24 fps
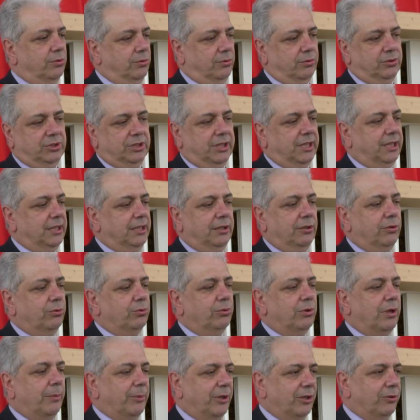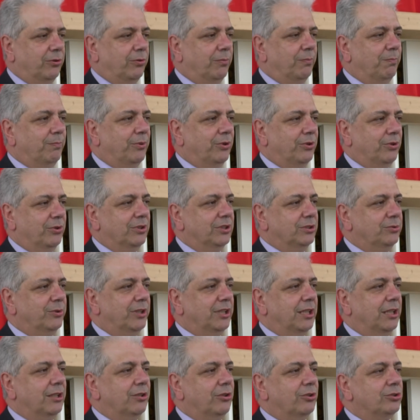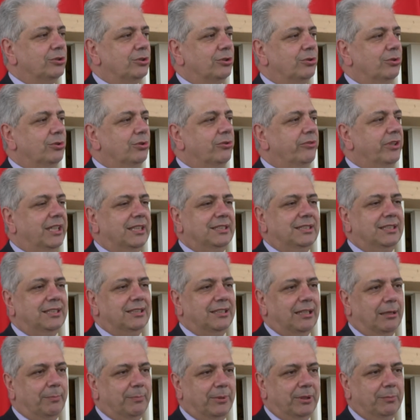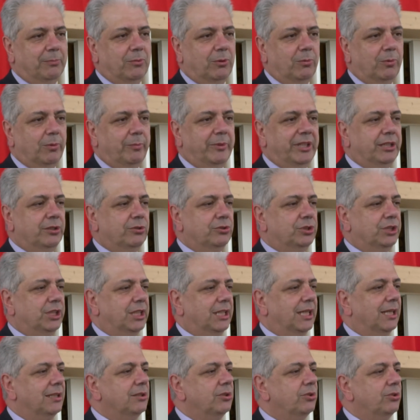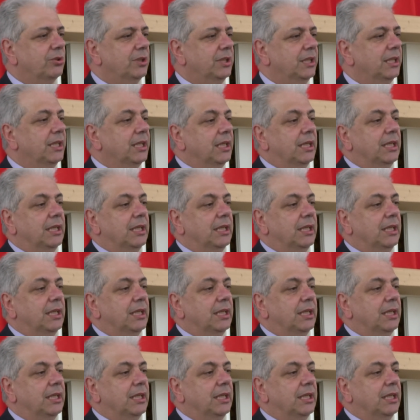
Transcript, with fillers: oserei dire con una parola un po' desueta, il nostro dovere sin dal primo momento cercando di,